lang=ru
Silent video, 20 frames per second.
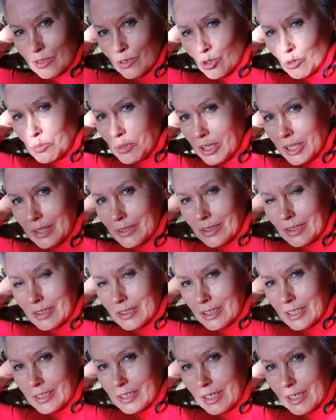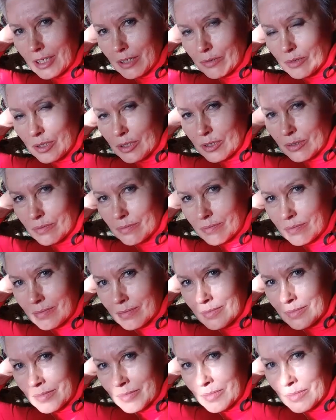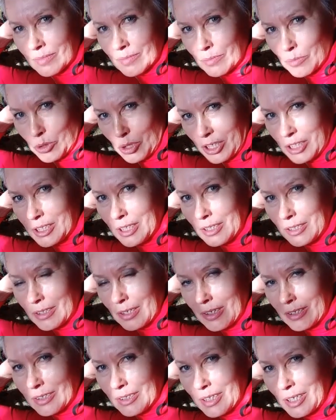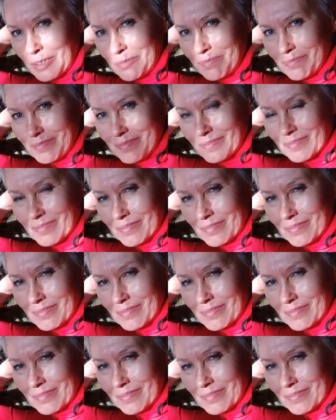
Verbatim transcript: Но меня это не затягивает. Подозрительно, да?